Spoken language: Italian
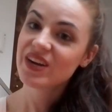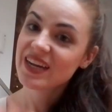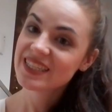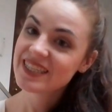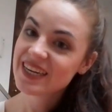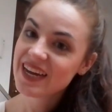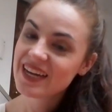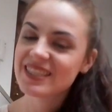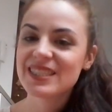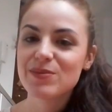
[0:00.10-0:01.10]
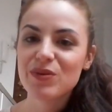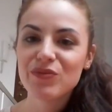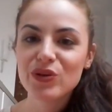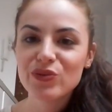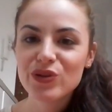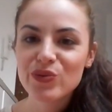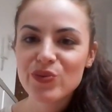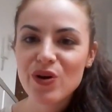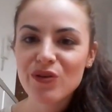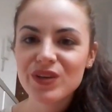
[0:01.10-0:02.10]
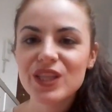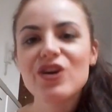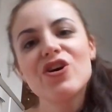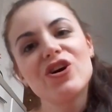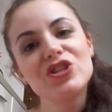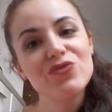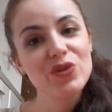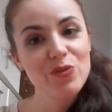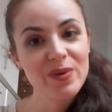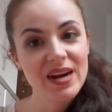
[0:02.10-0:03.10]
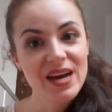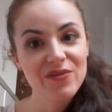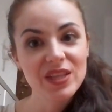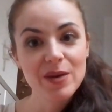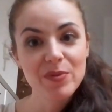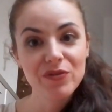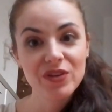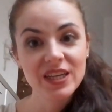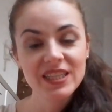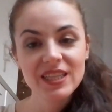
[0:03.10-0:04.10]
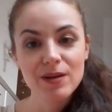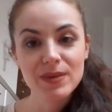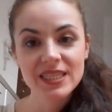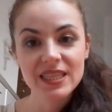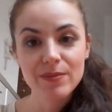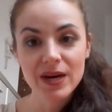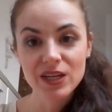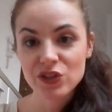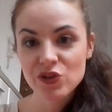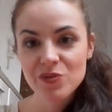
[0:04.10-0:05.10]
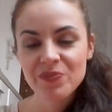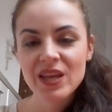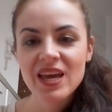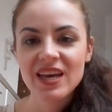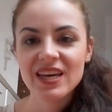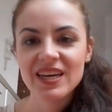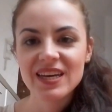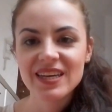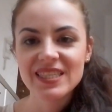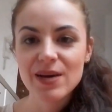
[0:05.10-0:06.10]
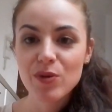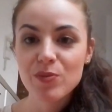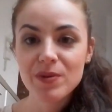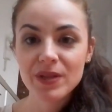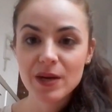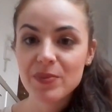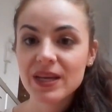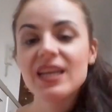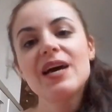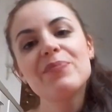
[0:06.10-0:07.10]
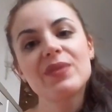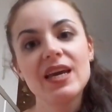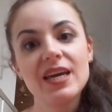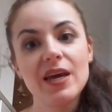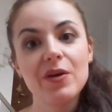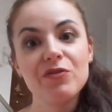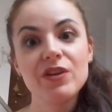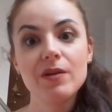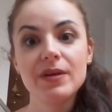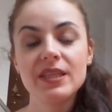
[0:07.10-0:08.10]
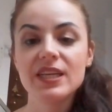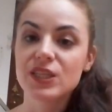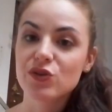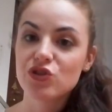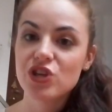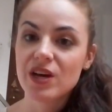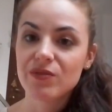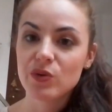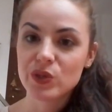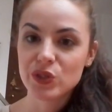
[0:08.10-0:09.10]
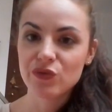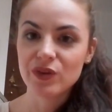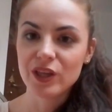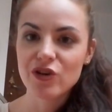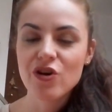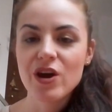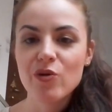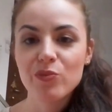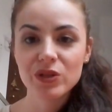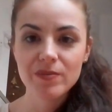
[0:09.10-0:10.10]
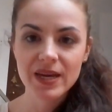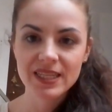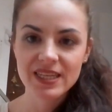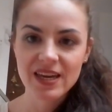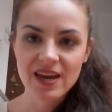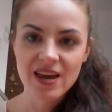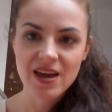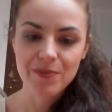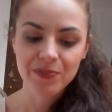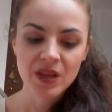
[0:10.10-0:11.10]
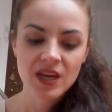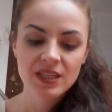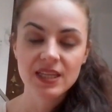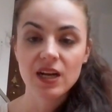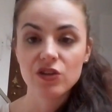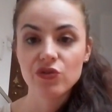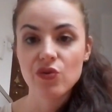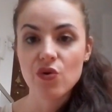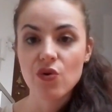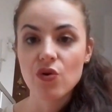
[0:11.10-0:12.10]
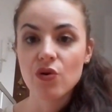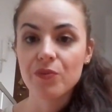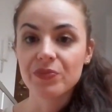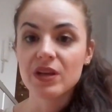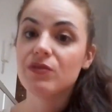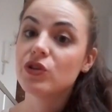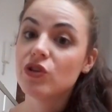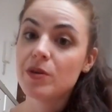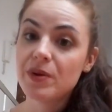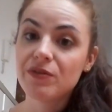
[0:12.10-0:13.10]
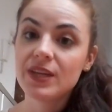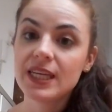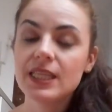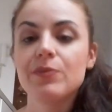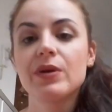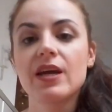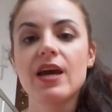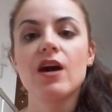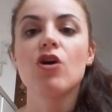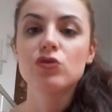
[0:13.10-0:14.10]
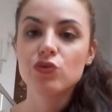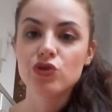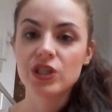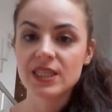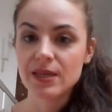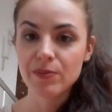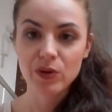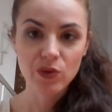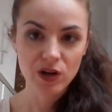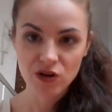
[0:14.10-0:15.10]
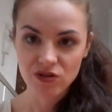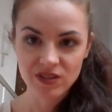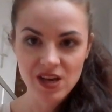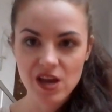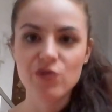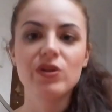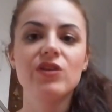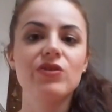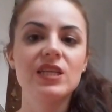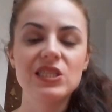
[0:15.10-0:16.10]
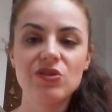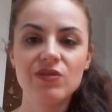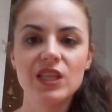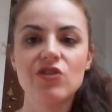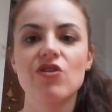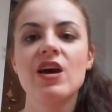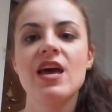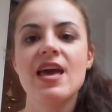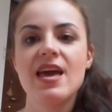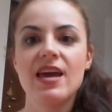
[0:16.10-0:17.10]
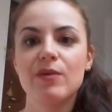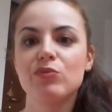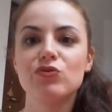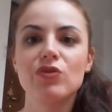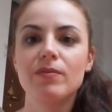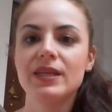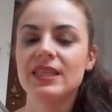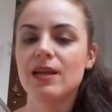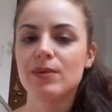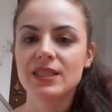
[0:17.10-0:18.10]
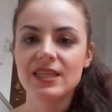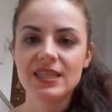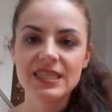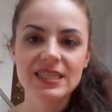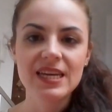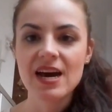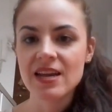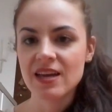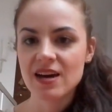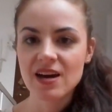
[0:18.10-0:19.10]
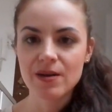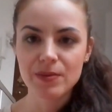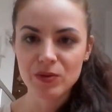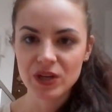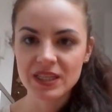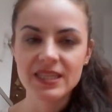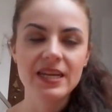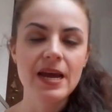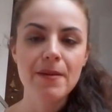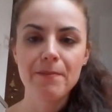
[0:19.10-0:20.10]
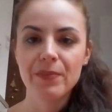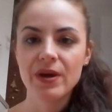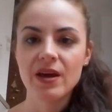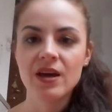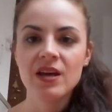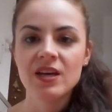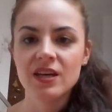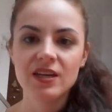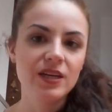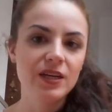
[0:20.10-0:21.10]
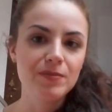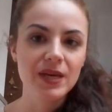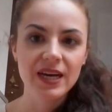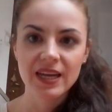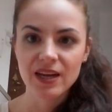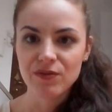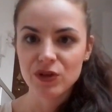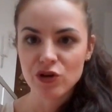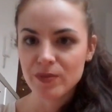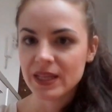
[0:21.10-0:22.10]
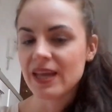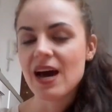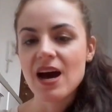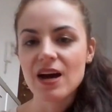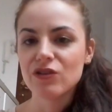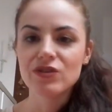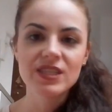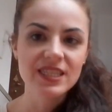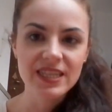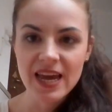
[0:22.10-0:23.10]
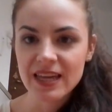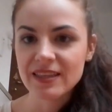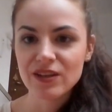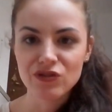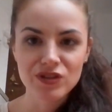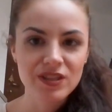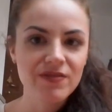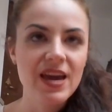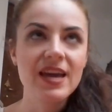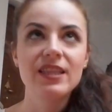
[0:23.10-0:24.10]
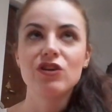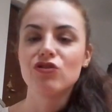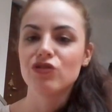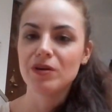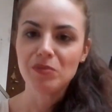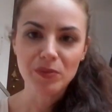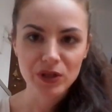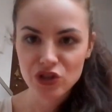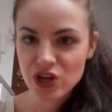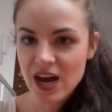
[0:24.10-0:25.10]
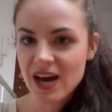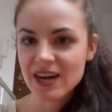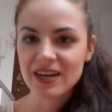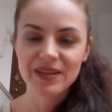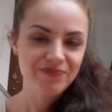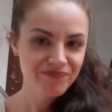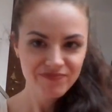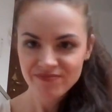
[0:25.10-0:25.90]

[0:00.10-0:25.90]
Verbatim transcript: ragazzi e ragazzi, benvenuti in un nuovo video. Oggi voglio parlarvi dei preferiti del mese di marzo. Eh, siamo ai primi di aprile e finalmente riesco a girarvi questo video. È un po' di mesi che salto mm, il video dei preferiti perché o succede sempre qualcosa e quindi io inizio i video e puntualmente la batteria si scarica, la memoria si riempie, eh, mi carica i video a metà, non si sente, non si vede, non ho tempo per girarli